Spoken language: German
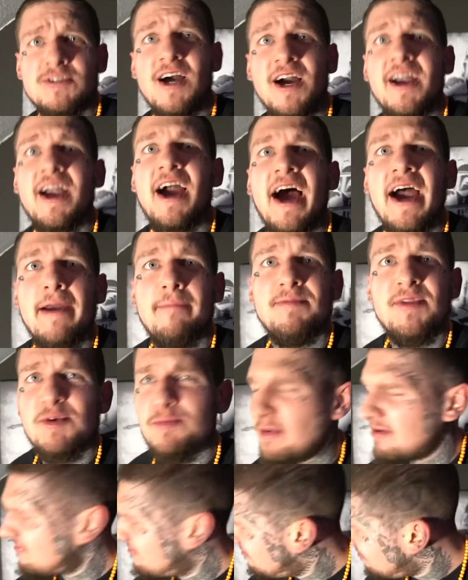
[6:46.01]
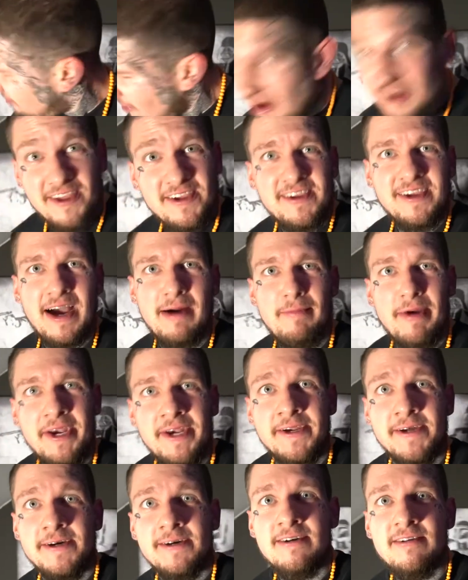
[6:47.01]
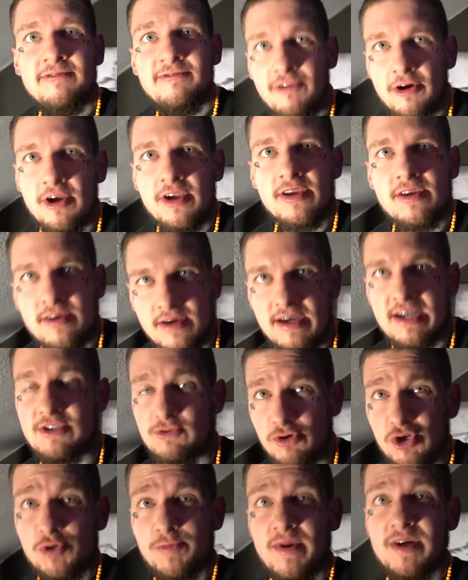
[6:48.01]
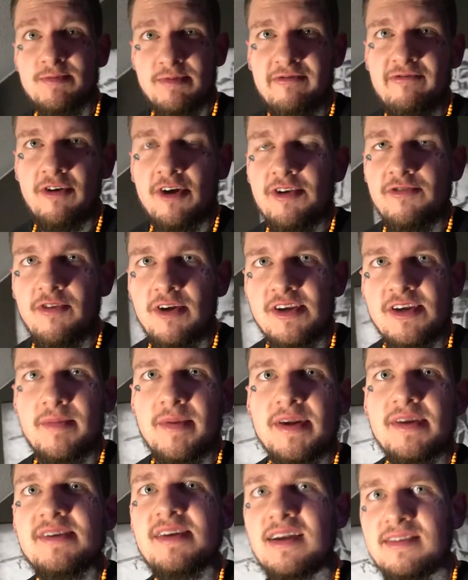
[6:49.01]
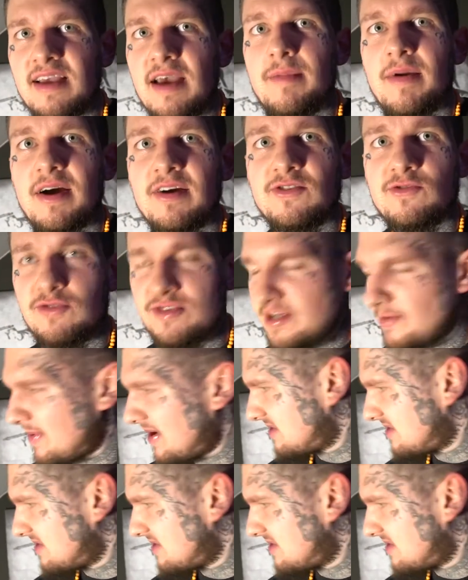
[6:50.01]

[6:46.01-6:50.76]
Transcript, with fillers: sagt gehypt. Ich bin völlig am Ende. Wirklich. Jetzt ohne Spaß, ich bin wirklich völlig am Ende. Ich dachte einmal ganz kurz, ich habe